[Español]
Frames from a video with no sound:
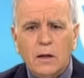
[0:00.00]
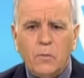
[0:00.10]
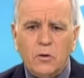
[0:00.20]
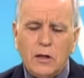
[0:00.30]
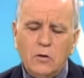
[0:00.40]

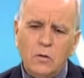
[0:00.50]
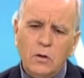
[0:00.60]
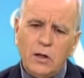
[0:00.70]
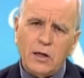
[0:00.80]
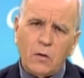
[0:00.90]
Por tanto,
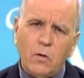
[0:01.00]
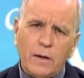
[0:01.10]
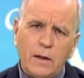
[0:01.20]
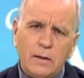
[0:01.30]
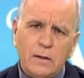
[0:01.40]

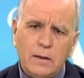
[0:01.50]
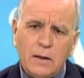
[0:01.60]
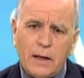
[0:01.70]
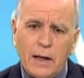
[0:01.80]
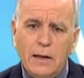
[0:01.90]
recuerda
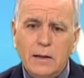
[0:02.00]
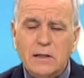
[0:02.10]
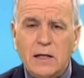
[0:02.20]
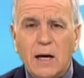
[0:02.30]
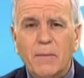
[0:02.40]
que Él
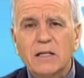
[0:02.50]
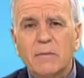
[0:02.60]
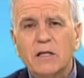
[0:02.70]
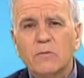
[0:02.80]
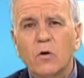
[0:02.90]
se llama a sí
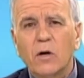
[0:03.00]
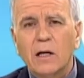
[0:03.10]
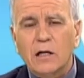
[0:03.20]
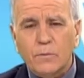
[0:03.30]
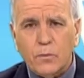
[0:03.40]
mismo
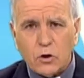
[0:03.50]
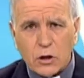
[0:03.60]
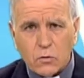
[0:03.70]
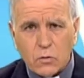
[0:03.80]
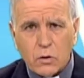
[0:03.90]
el
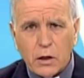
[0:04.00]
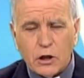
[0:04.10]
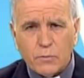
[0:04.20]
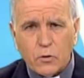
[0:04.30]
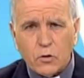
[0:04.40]
esposo, el
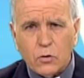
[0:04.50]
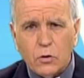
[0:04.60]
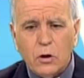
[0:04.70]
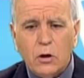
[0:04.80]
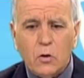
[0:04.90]
esposo.
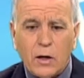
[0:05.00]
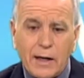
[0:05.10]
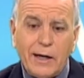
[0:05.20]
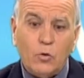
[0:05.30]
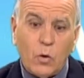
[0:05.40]
Y
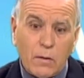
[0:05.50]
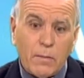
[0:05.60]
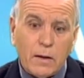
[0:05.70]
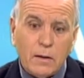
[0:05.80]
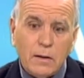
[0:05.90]
ojalá que tu
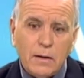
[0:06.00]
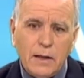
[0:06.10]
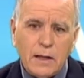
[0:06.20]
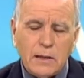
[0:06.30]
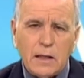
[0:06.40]
alma
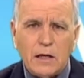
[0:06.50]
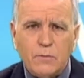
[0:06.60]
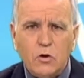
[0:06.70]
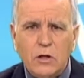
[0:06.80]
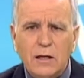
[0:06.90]
quiera ser la
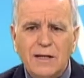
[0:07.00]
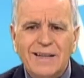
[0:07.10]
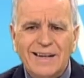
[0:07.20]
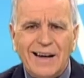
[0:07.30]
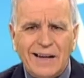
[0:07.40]
esposa
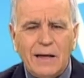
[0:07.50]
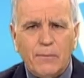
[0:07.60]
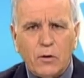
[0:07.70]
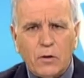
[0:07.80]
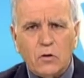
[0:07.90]
querida
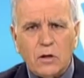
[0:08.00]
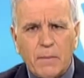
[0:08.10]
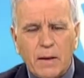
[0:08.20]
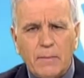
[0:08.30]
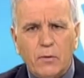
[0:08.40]
por Dios,
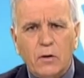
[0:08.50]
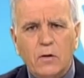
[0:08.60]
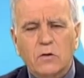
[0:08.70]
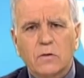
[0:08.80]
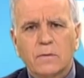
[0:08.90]
amada por
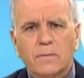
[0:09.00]
Dios.